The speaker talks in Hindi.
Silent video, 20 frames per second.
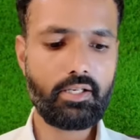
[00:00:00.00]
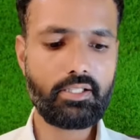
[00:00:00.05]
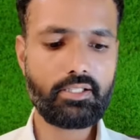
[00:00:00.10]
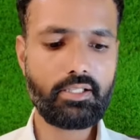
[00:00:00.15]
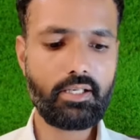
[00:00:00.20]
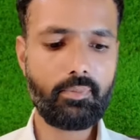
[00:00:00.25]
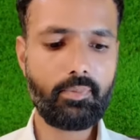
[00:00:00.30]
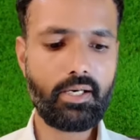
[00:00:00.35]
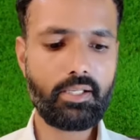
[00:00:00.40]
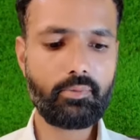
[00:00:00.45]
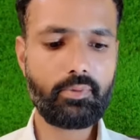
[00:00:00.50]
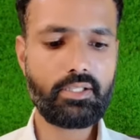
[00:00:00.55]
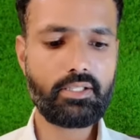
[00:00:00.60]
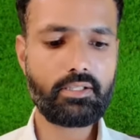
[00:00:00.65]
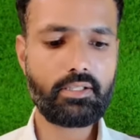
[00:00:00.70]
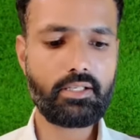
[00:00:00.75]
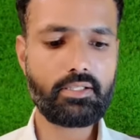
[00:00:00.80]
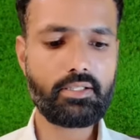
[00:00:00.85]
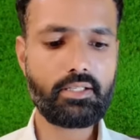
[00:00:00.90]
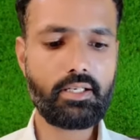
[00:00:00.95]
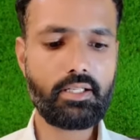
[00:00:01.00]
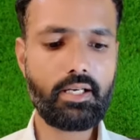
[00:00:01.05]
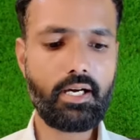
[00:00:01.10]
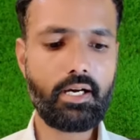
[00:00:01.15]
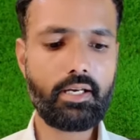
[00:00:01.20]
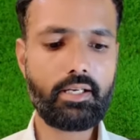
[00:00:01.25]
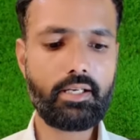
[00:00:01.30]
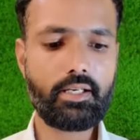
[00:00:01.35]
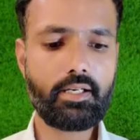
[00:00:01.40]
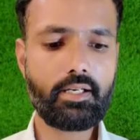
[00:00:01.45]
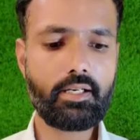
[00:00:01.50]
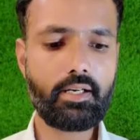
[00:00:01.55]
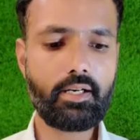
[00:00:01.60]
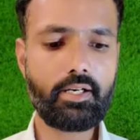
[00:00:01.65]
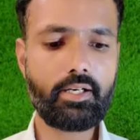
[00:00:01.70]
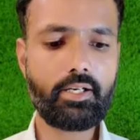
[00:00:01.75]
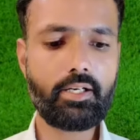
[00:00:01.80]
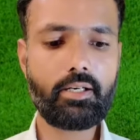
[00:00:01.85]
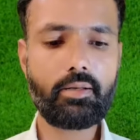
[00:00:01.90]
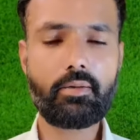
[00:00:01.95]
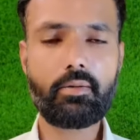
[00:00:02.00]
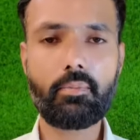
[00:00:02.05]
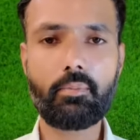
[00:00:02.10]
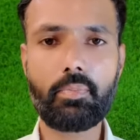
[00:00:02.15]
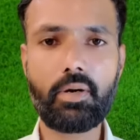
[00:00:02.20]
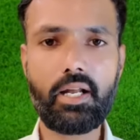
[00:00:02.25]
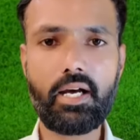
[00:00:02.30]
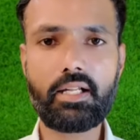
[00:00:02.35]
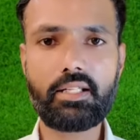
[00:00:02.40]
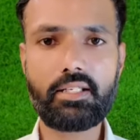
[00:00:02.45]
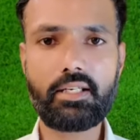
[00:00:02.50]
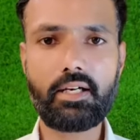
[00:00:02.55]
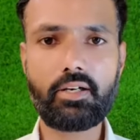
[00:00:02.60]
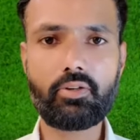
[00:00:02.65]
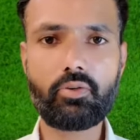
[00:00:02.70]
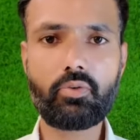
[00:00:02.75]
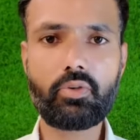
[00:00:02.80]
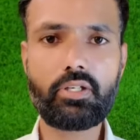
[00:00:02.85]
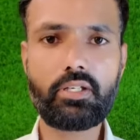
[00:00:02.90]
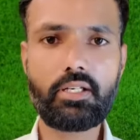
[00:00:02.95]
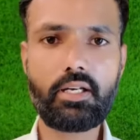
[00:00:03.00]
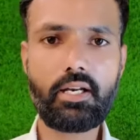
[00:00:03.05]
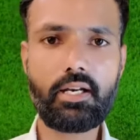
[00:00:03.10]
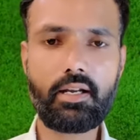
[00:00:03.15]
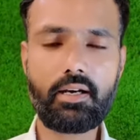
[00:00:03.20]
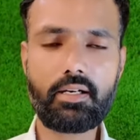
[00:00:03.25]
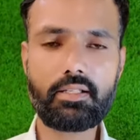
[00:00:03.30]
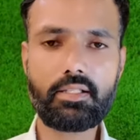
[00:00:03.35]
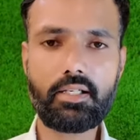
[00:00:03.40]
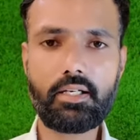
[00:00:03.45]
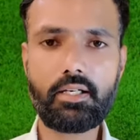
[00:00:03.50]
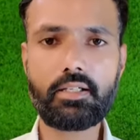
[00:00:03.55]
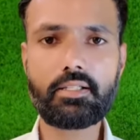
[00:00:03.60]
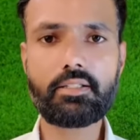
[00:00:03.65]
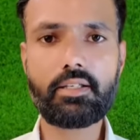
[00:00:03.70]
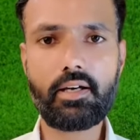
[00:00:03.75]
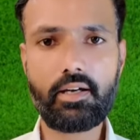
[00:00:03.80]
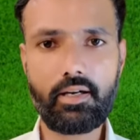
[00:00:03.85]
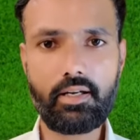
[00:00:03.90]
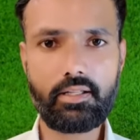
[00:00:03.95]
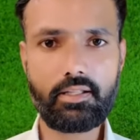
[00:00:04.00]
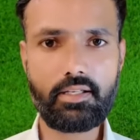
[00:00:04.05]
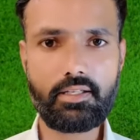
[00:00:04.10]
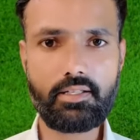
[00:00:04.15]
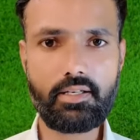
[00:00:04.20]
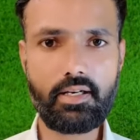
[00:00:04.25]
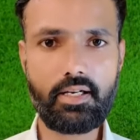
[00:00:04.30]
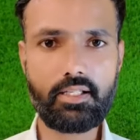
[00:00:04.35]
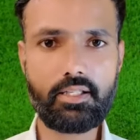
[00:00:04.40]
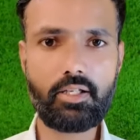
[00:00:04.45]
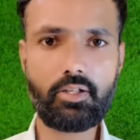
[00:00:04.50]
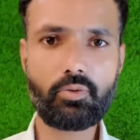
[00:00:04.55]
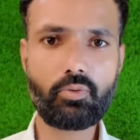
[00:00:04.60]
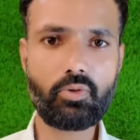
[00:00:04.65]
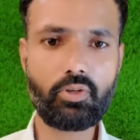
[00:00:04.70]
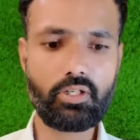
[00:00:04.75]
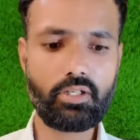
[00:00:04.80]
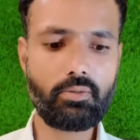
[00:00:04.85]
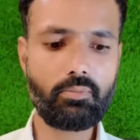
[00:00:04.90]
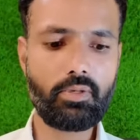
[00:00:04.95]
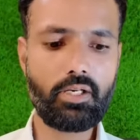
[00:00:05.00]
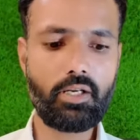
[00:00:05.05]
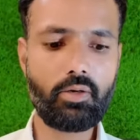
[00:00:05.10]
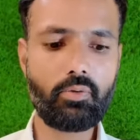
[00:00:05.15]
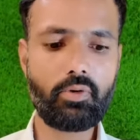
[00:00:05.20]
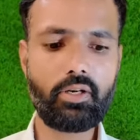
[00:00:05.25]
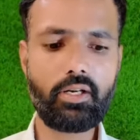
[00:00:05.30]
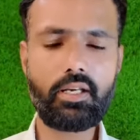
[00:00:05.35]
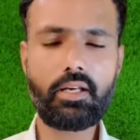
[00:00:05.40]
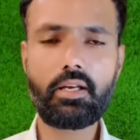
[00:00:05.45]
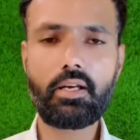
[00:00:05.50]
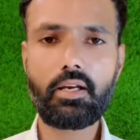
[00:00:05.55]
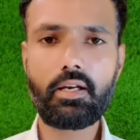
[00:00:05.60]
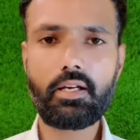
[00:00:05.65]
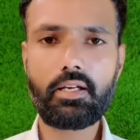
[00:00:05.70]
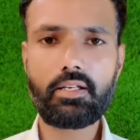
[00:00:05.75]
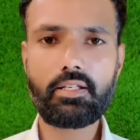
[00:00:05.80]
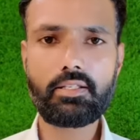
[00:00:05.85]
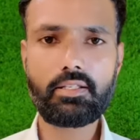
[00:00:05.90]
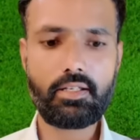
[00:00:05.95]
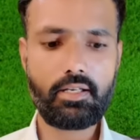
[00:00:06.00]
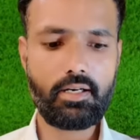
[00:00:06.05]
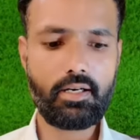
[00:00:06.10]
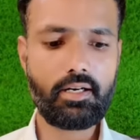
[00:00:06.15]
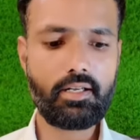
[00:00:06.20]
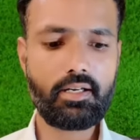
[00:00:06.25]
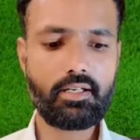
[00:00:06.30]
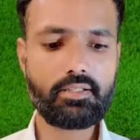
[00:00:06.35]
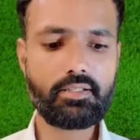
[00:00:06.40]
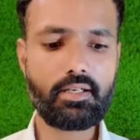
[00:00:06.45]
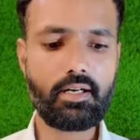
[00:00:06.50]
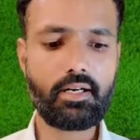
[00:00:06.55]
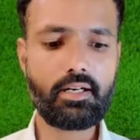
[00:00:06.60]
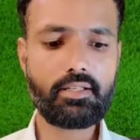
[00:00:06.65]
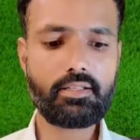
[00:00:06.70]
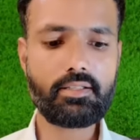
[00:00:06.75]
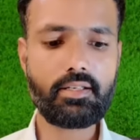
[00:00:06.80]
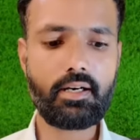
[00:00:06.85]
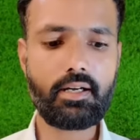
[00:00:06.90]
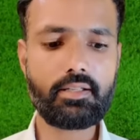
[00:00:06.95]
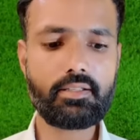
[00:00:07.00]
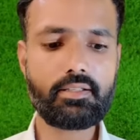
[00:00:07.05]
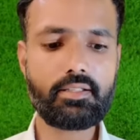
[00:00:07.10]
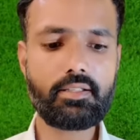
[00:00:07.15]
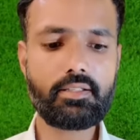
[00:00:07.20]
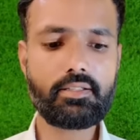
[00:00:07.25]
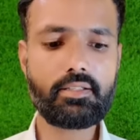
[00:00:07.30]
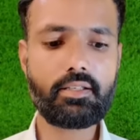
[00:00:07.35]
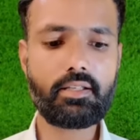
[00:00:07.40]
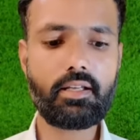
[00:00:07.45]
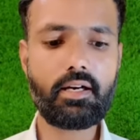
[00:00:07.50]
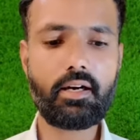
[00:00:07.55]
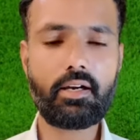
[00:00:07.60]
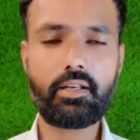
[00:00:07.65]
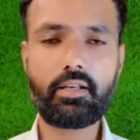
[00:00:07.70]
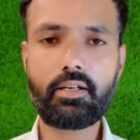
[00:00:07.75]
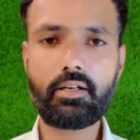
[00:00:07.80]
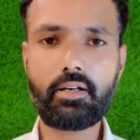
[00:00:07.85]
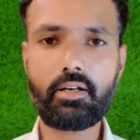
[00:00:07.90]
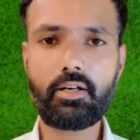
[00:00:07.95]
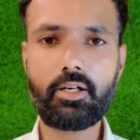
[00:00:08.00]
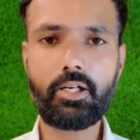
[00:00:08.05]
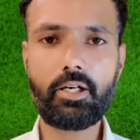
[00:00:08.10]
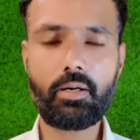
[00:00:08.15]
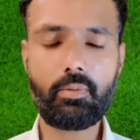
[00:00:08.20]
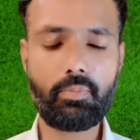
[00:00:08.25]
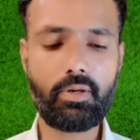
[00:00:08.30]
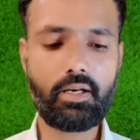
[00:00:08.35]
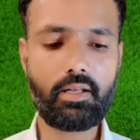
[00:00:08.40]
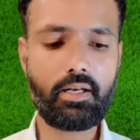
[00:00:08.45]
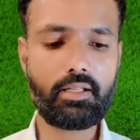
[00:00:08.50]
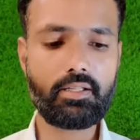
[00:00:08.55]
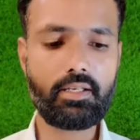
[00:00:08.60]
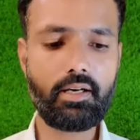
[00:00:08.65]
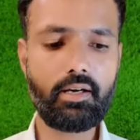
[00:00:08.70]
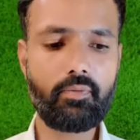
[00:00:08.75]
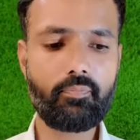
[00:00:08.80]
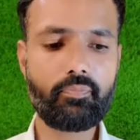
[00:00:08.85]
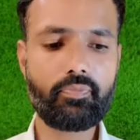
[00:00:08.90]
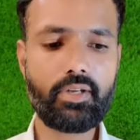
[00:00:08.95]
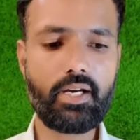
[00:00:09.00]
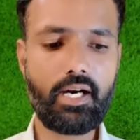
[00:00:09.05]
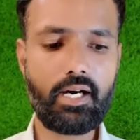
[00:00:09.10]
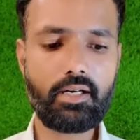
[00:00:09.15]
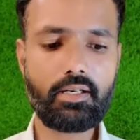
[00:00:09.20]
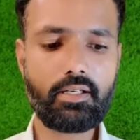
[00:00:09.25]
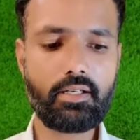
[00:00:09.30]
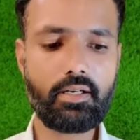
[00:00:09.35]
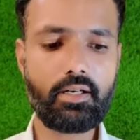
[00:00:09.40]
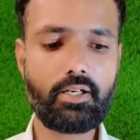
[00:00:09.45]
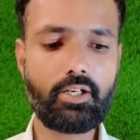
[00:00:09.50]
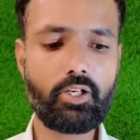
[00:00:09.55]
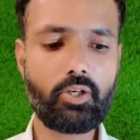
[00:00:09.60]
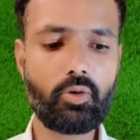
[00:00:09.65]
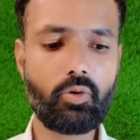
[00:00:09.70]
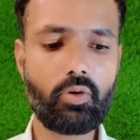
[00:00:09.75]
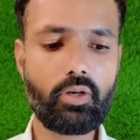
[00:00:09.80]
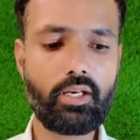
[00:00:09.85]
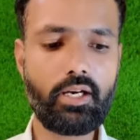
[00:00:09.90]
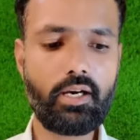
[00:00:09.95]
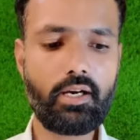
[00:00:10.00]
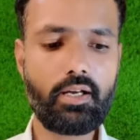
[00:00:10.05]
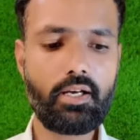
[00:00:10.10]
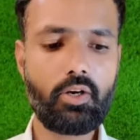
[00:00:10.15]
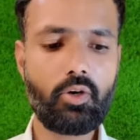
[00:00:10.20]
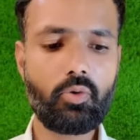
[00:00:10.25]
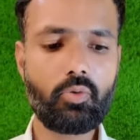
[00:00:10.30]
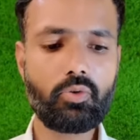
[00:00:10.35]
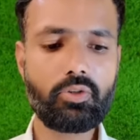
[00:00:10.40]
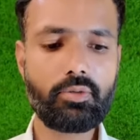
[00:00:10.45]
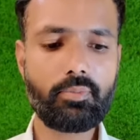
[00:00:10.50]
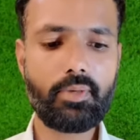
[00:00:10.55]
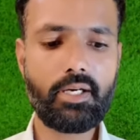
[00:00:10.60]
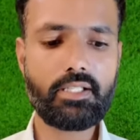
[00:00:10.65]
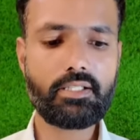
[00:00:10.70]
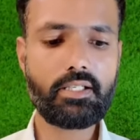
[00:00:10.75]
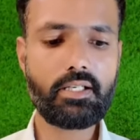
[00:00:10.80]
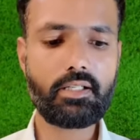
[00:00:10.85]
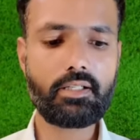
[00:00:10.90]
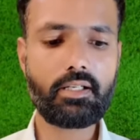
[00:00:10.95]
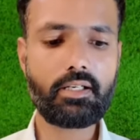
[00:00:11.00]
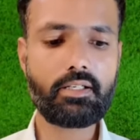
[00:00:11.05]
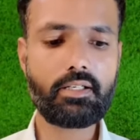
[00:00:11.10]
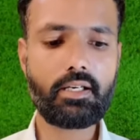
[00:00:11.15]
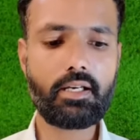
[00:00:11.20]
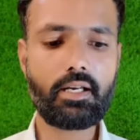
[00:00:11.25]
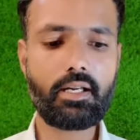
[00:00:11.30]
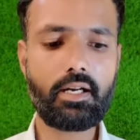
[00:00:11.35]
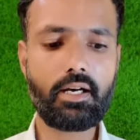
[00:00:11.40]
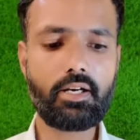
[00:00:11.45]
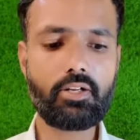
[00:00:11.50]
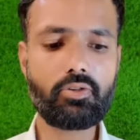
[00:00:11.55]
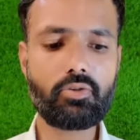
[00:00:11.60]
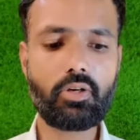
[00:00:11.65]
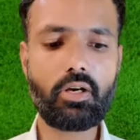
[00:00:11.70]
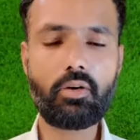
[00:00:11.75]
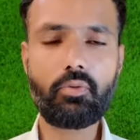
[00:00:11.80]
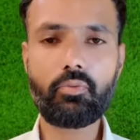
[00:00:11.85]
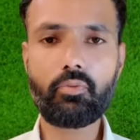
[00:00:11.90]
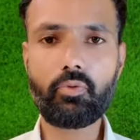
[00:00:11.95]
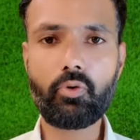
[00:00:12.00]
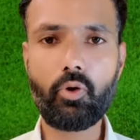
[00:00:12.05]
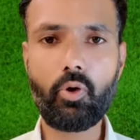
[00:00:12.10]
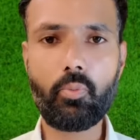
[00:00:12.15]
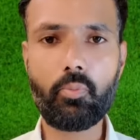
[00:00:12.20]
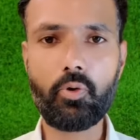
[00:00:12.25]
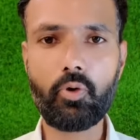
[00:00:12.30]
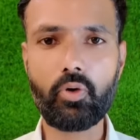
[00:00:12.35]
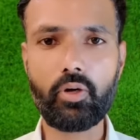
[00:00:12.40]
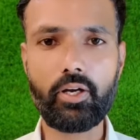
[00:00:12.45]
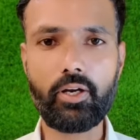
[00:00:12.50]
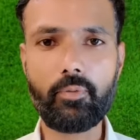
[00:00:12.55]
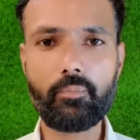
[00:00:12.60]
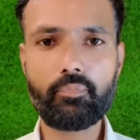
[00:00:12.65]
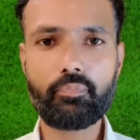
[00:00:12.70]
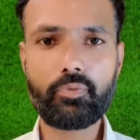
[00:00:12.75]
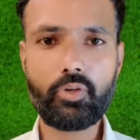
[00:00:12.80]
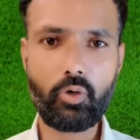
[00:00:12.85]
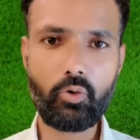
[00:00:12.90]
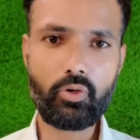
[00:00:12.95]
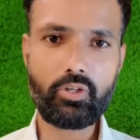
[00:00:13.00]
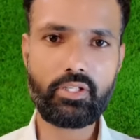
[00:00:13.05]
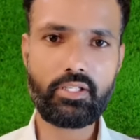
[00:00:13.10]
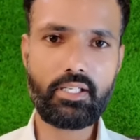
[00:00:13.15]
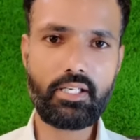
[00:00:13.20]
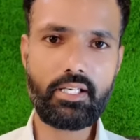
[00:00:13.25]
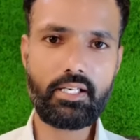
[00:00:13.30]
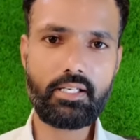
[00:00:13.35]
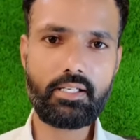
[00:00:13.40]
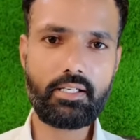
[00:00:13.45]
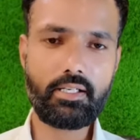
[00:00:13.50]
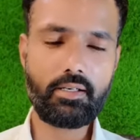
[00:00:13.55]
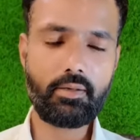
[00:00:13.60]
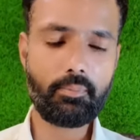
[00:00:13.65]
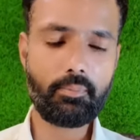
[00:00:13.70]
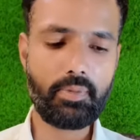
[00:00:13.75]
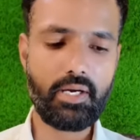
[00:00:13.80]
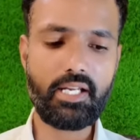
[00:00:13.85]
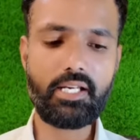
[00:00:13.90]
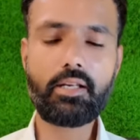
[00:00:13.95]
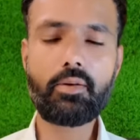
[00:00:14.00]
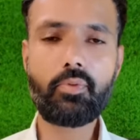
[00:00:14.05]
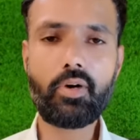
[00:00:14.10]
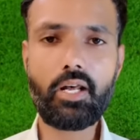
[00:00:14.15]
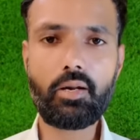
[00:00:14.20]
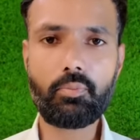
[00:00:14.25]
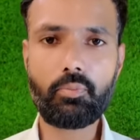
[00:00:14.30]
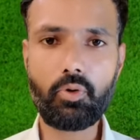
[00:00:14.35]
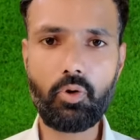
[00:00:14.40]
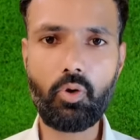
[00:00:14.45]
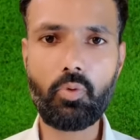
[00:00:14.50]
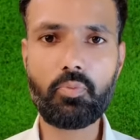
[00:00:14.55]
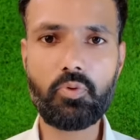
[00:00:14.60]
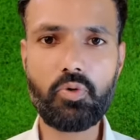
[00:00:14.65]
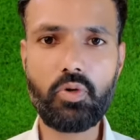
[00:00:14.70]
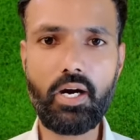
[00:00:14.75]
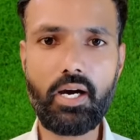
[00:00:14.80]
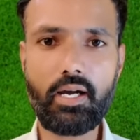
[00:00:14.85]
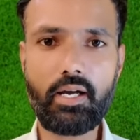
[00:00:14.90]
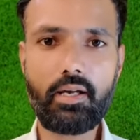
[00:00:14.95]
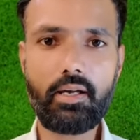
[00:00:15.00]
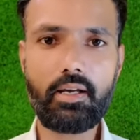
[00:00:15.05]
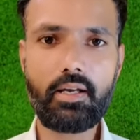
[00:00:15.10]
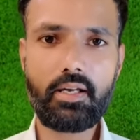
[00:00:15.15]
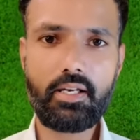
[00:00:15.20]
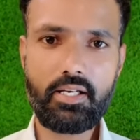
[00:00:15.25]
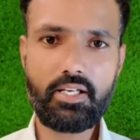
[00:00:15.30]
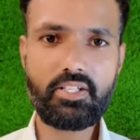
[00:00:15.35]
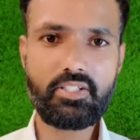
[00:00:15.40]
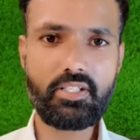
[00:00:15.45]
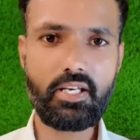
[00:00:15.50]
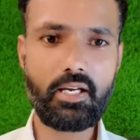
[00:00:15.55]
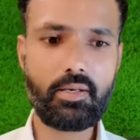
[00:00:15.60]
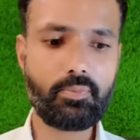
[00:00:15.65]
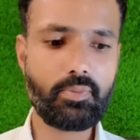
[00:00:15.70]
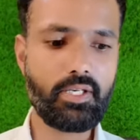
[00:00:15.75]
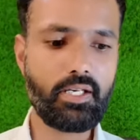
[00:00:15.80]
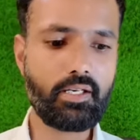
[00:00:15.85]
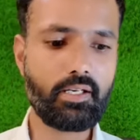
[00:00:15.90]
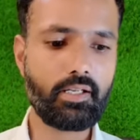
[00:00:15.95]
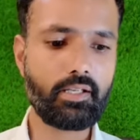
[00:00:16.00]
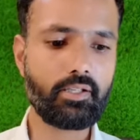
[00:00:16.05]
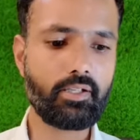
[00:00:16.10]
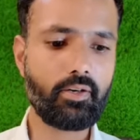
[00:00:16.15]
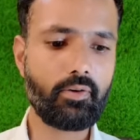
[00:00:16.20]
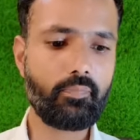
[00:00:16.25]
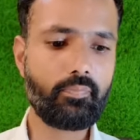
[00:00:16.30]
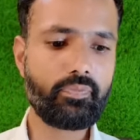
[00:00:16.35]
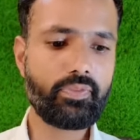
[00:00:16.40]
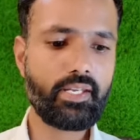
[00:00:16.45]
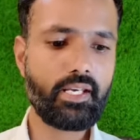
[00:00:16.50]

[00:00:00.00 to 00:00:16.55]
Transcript: इसके बाद में इसका सीधा एक क्रेडिट बढ़ा दिया क्योंकि ये लगातार अच्छा खेलता जा रहा था तो ड्रीम इलेवन ने इस खिलाड़ी का साढ़े सात से सीधा एक क्रेडिट बढ़ा दिया आठ क्रेडिट हो गया उस मैच के अंदर ये खिलाड़ी जो है फ्लोप हो गया और ये पहली बार फ्लोप हुआ है इस आईपीएल के अंदर